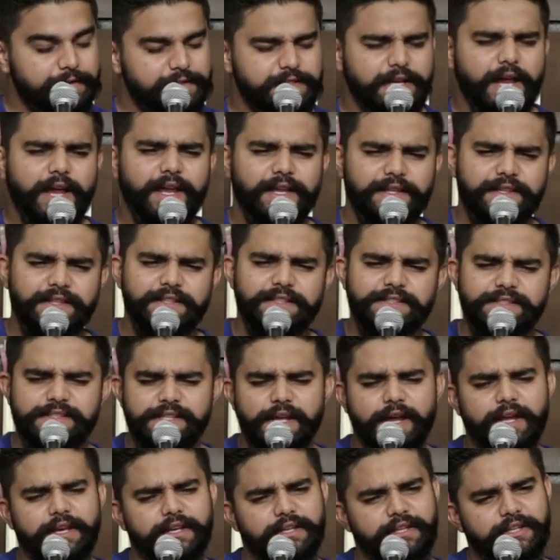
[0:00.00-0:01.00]
शायद
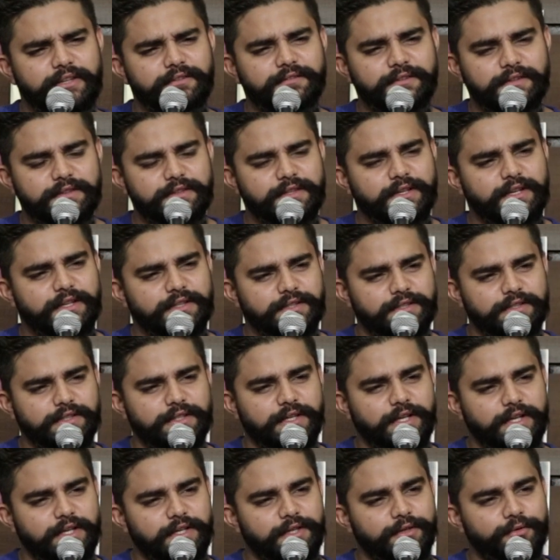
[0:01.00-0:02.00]
इंसान की फितरत
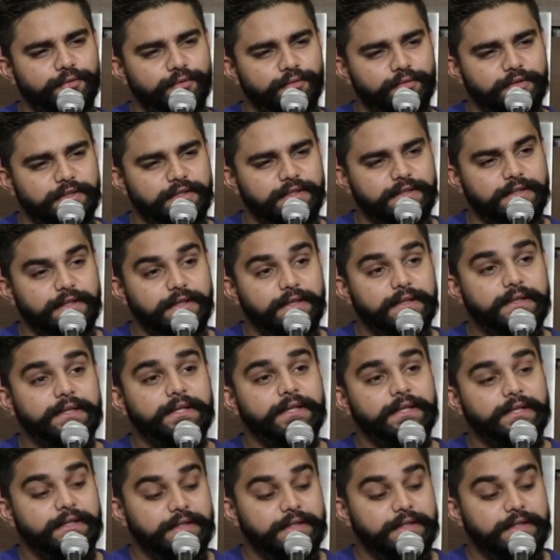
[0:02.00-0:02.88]
ही रही होगी ये